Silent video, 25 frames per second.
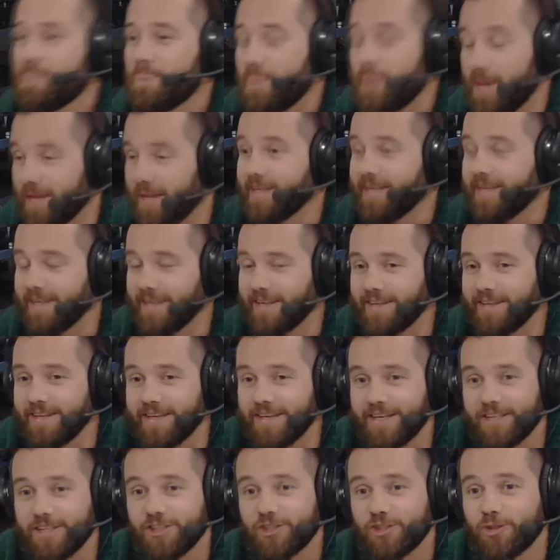Да, да, да, да. А
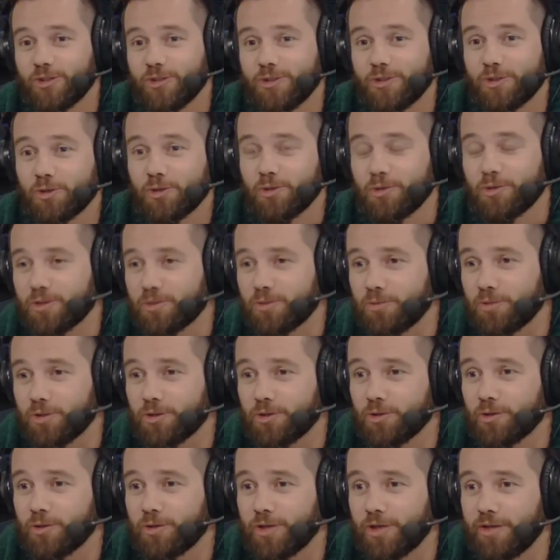еще, еще очень
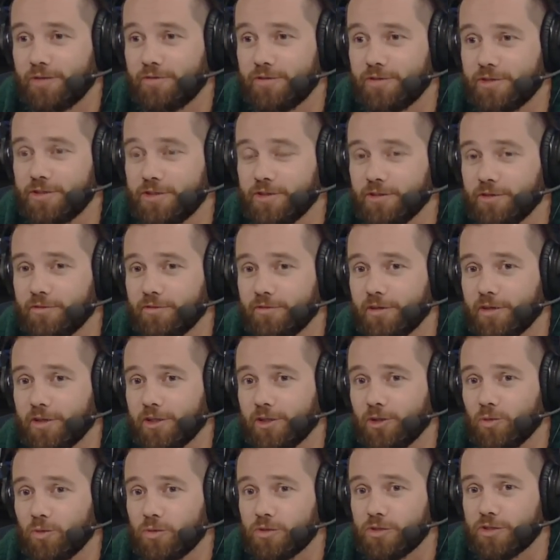смешно, я видел в
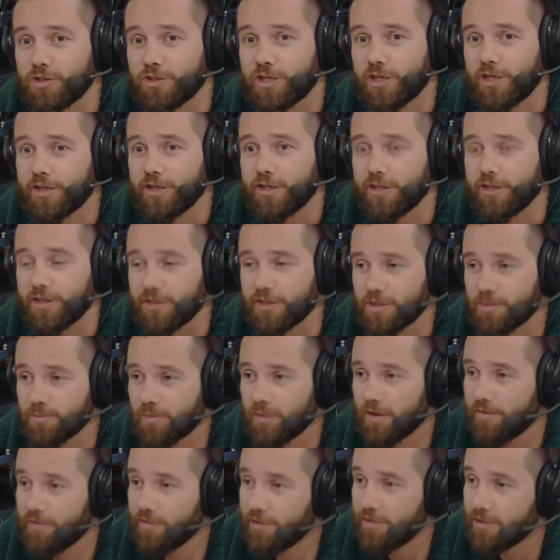одном из национальных
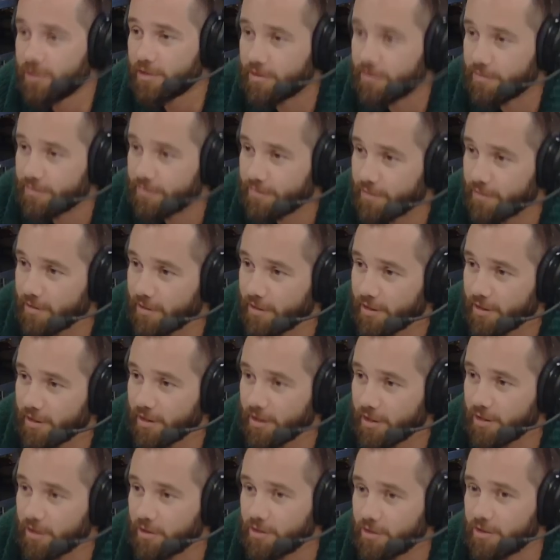заповедников э,
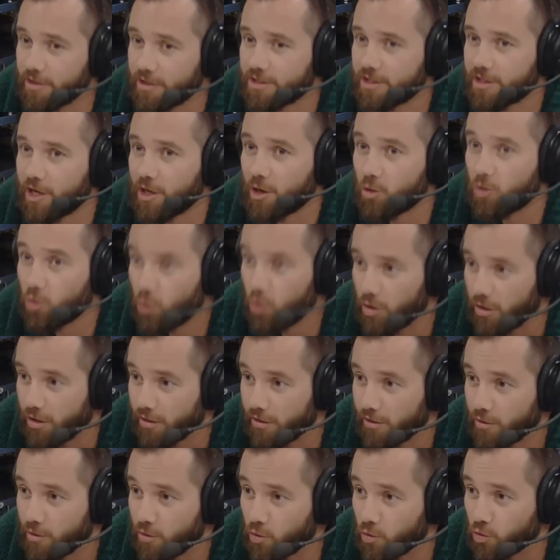носорога
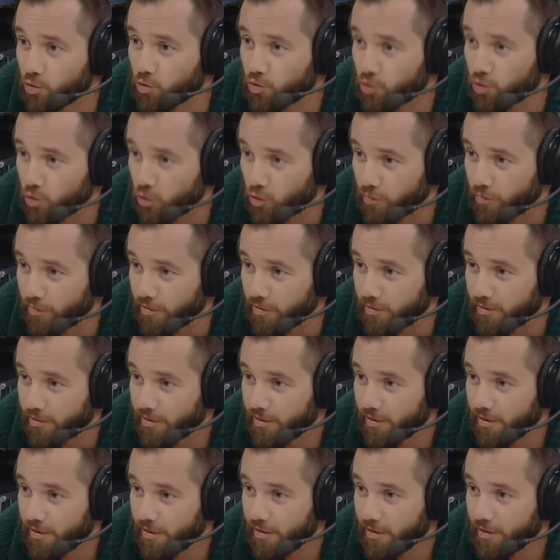ручного,
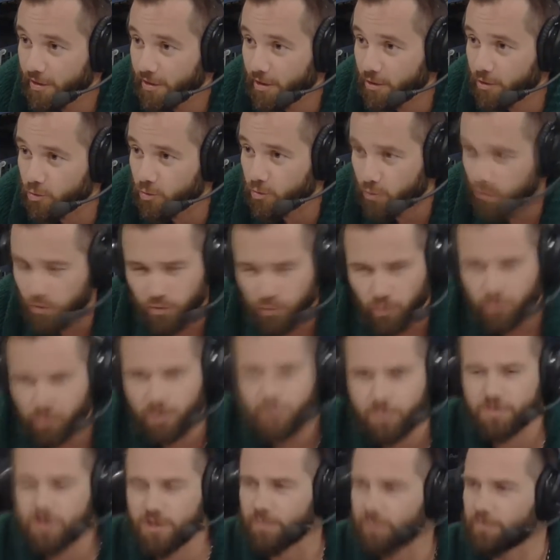который, ну, он там с
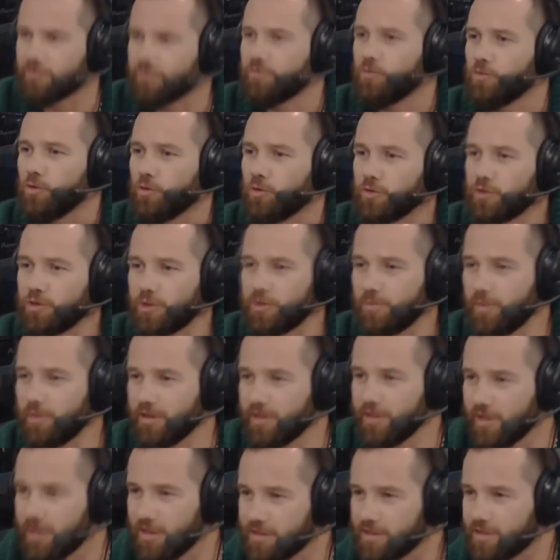кем-то в молодости
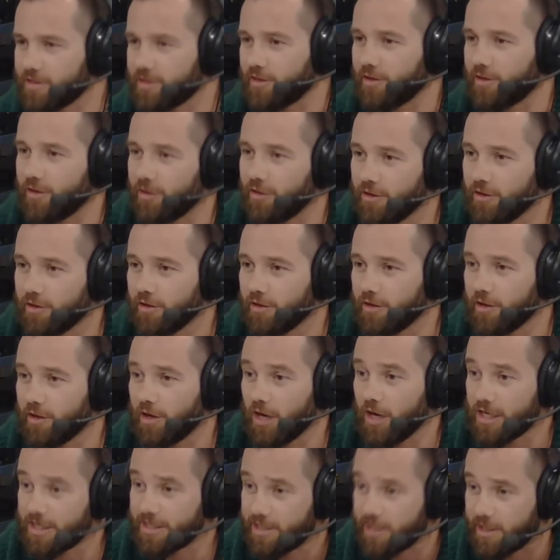подрался и э,
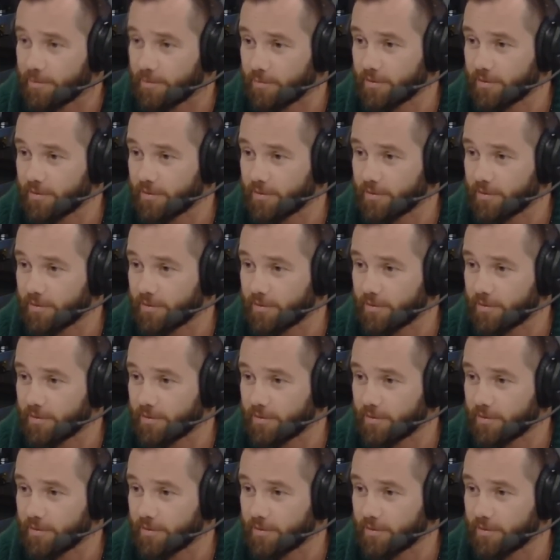ослеп.